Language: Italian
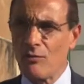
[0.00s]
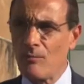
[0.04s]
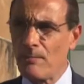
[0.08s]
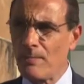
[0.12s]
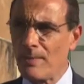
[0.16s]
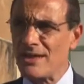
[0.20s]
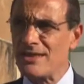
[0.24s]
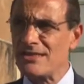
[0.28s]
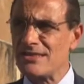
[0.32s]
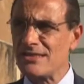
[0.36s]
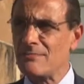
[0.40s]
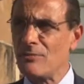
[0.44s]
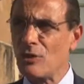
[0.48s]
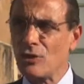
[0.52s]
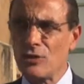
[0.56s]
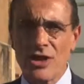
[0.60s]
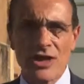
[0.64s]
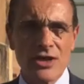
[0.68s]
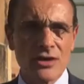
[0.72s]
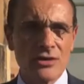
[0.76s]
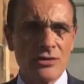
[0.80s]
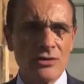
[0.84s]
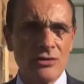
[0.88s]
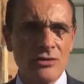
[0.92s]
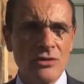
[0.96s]
un paese
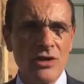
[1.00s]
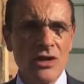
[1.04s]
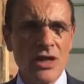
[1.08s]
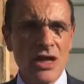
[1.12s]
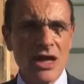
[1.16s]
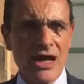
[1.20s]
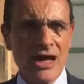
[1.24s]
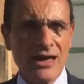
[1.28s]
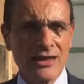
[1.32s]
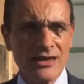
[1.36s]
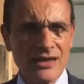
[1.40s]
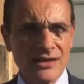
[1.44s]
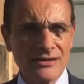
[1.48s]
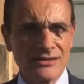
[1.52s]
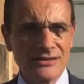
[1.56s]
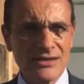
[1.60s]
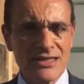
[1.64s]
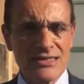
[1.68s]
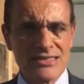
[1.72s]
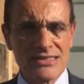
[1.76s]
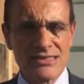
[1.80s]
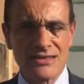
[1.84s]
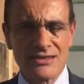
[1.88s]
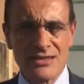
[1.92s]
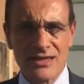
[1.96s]
moderno
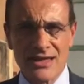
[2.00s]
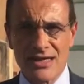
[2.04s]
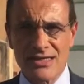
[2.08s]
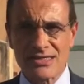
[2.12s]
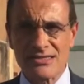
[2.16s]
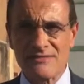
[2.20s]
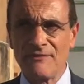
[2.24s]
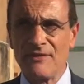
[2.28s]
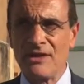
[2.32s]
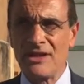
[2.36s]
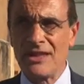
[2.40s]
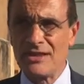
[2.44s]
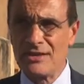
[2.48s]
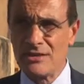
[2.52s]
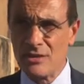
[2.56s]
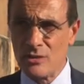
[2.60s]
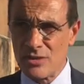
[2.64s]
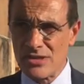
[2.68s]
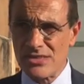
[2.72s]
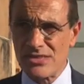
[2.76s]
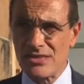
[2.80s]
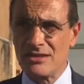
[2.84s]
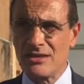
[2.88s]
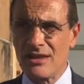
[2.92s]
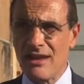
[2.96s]
all'altezza della sfida di
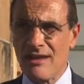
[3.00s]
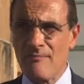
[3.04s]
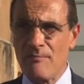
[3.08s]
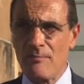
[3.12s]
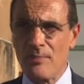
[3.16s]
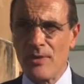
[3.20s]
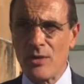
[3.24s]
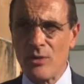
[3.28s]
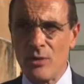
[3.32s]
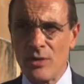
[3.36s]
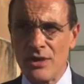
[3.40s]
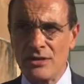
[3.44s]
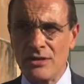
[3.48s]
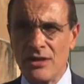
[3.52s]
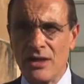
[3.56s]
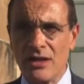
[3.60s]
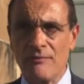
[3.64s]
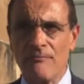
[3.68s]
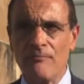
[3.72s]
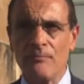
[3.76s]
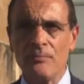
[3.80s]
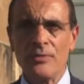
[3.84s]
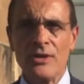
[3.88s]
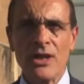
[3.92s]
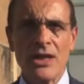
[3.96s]
questi tempi, quindi
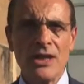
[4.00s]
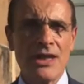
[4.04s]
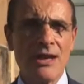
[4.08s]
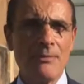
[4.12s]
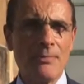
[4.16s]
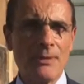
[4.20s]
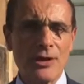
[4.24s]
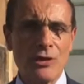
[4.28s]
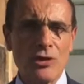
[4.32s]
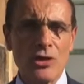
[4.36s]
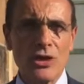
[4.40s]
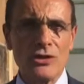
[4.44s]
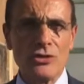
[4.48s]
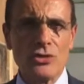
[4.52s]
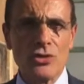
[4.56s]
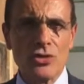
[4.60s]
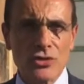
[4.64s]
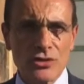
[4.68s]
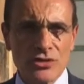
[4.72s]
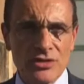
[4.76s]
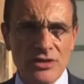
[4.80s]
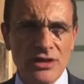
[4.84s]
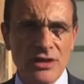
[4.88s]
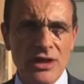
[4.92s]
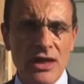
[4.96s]
la parola
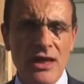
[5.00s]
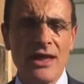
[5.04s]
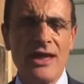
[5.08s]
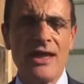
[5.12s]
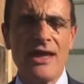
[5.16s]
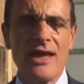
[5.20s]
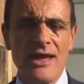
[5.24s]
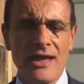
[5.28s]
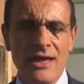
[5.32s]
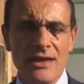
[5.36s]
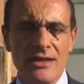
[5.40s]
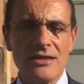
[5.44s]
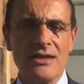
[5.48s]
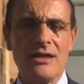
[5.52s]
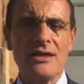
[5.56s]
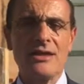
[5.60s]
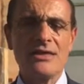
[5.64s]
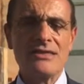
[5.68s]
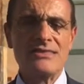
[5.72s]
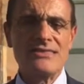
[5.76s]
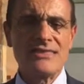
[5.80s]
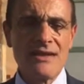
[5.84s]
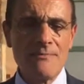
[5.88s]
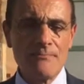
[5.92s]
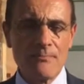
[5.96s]
d'ordine è
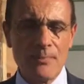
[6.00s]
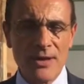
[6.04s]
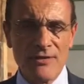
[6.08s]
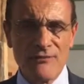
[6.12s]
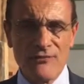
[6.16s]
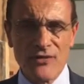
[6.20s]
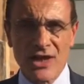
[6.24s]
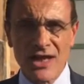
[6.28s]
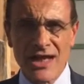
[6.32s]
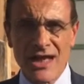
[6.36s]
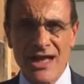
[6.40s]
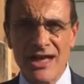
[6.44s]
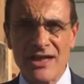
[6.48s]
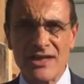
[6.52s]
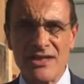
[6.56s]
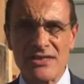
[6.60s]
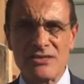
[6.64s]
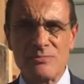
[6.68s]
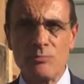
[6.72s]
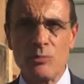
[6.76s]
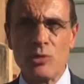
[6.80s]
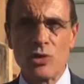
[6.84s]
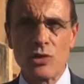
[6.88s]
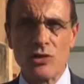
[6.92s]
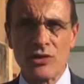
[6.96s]
semplificare,
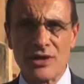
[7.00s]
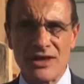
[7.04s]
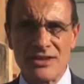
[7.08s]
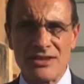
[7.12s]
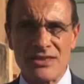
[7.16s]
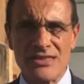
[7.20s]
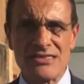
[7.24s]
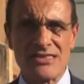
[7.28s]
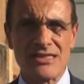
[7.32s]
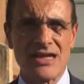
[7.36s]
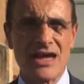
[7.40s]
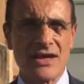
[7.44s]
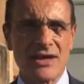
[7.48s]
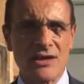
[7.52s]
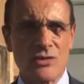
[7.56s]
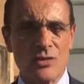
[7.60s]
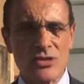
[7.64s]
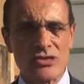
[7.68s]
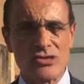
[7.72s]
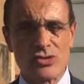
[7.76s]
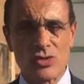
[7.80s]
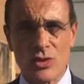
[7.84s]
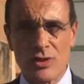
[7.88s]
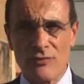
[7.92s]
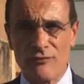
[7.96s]
sburocratizzare.
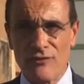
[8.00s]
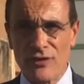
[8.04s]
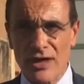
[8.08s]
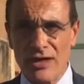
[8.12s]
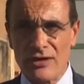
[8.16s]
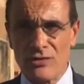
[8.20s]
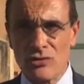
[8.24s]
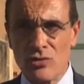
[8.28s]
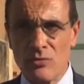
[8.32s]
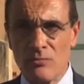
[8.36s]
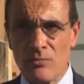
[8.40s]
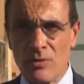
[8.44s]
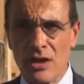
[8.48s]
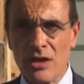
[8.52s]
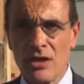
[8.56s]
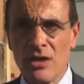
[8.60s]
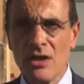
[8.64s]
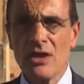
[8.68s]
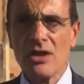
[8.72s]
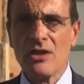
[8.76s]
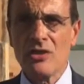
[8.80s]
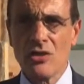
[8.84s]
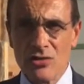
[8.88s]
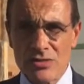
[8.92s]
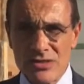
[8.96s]
Questo referendum
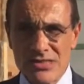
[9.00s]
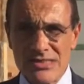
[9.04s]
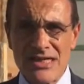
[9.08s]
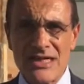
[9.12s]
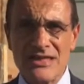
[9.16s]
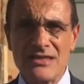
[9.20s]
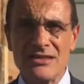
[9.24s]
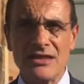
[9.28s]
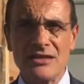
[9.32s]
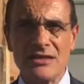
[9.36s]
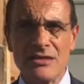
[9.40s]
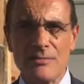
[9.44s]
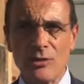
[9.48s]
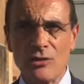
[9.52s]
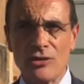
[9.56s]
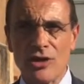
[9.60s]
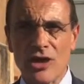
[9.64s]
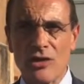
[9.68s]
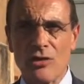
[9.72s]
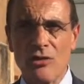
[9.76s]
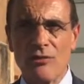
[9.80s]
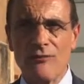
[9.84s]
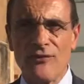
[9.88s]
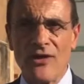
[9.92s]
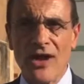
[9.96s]
consente di
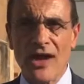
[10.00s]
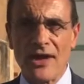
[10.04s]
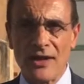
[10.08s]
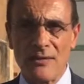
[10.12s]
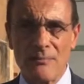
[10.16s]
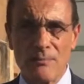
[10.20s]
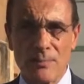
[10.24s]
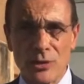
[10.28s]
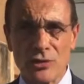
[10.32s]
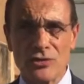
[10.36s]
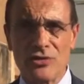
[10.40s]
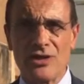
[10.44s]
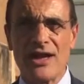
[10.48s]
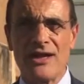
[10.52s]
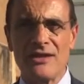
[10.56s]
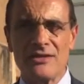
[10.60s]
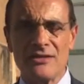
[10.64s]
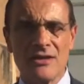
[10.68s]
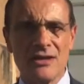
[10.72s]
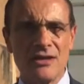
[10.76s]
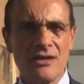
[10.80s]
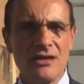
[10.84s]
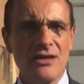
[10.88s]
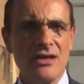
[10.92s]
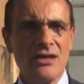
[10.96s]
poterlo fare, è
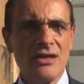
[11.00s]
importante